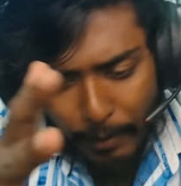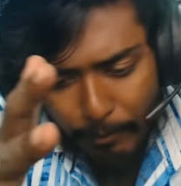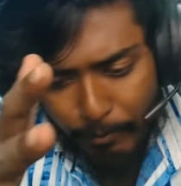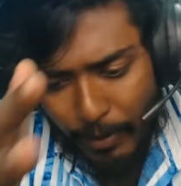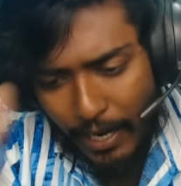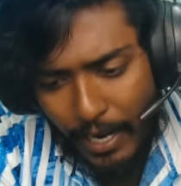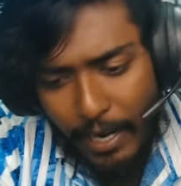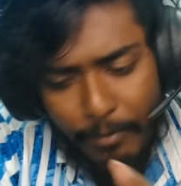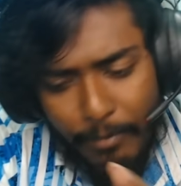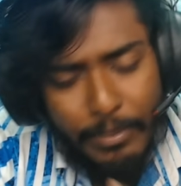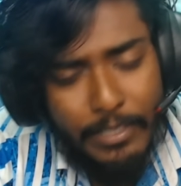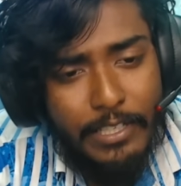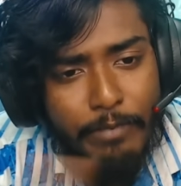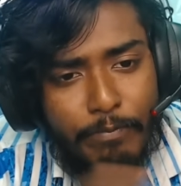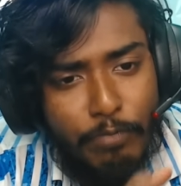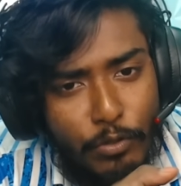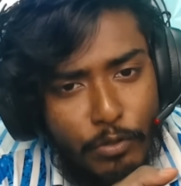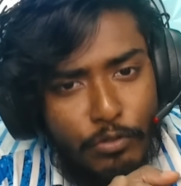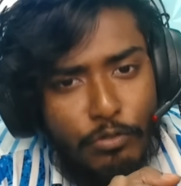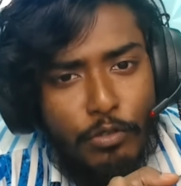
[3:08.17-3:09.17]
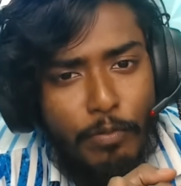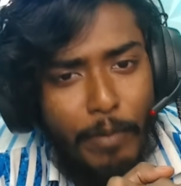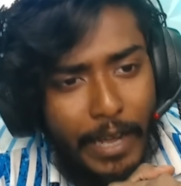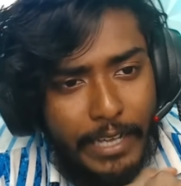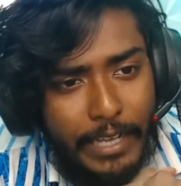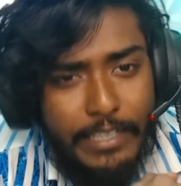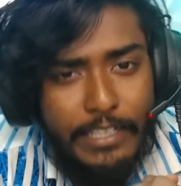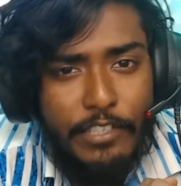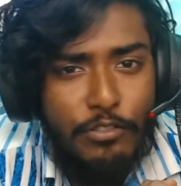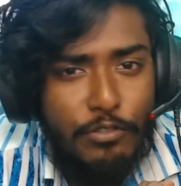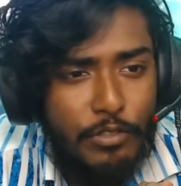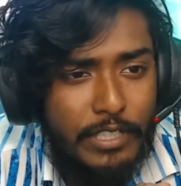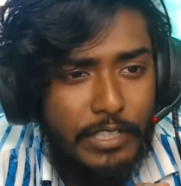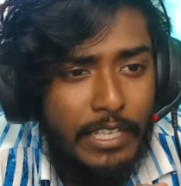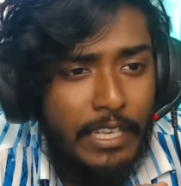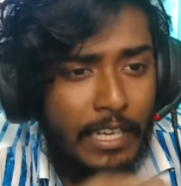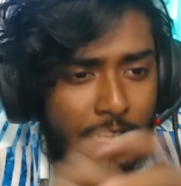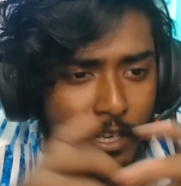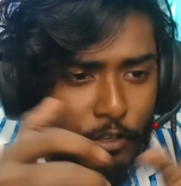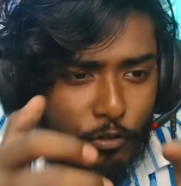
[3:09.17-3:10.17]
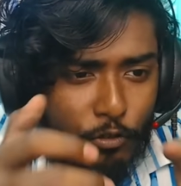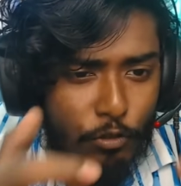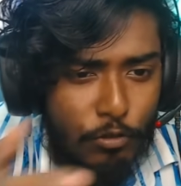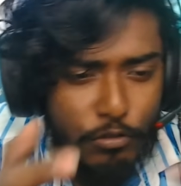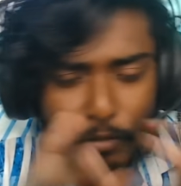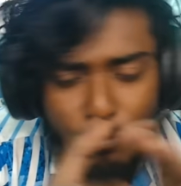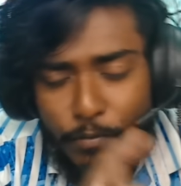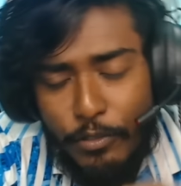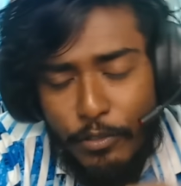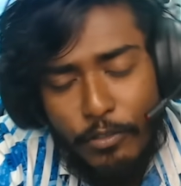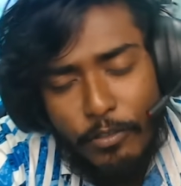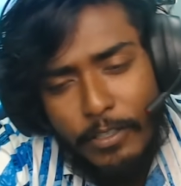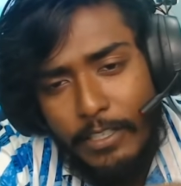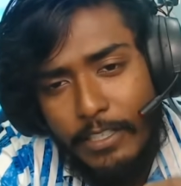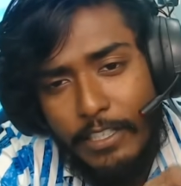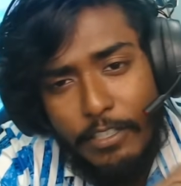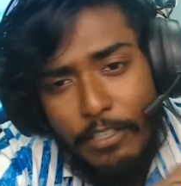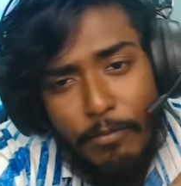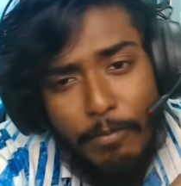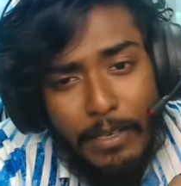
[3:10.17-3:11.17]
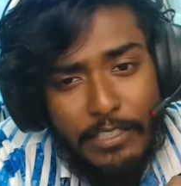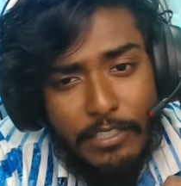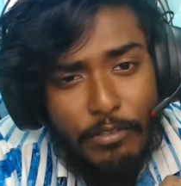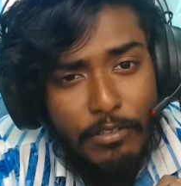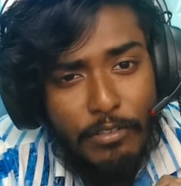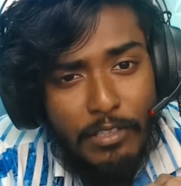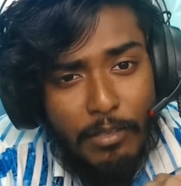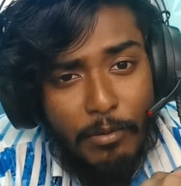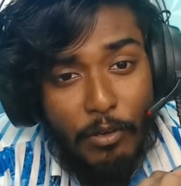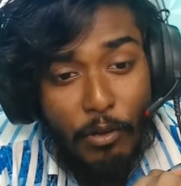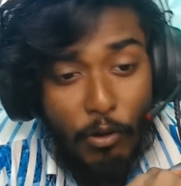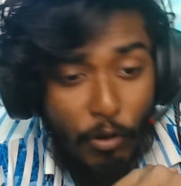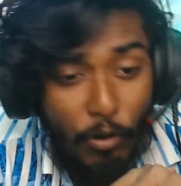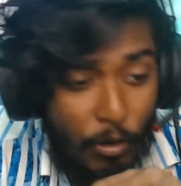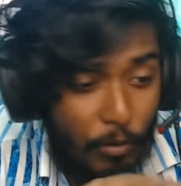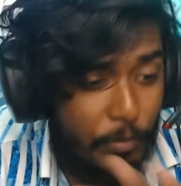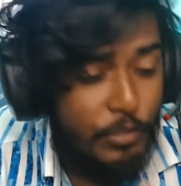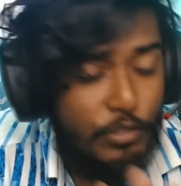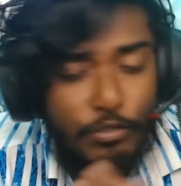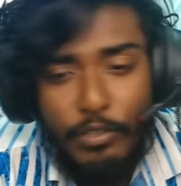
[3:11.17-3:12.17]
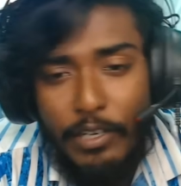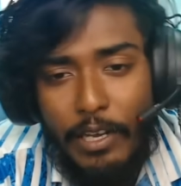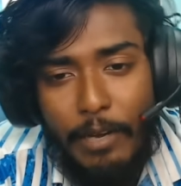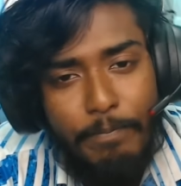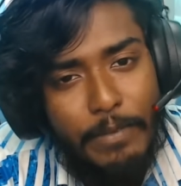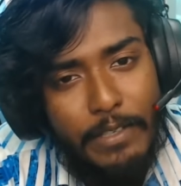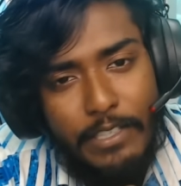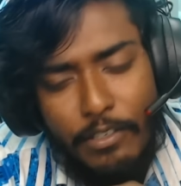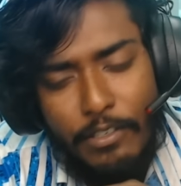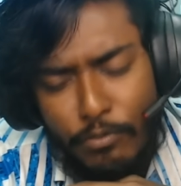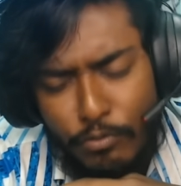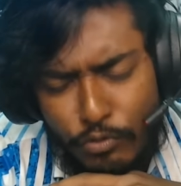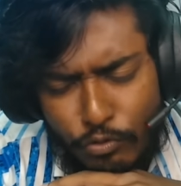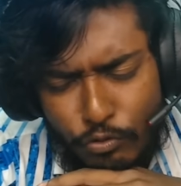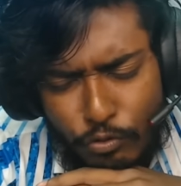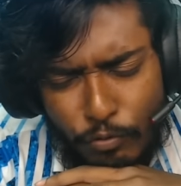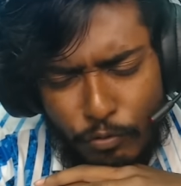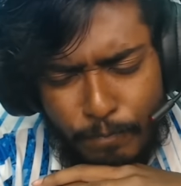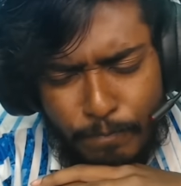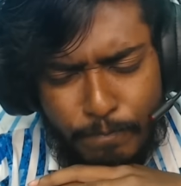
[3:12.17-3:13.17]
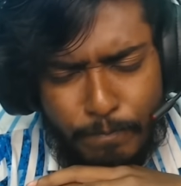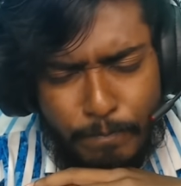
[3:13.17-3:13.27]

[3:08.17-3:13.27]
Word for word: বা আমাদের বুদ্ধ ভাইদের যদি গৌতম বুদ্ধকে নিয়ে কেউ বাজে কথা বলে অবশ্যই আপনাদের খুব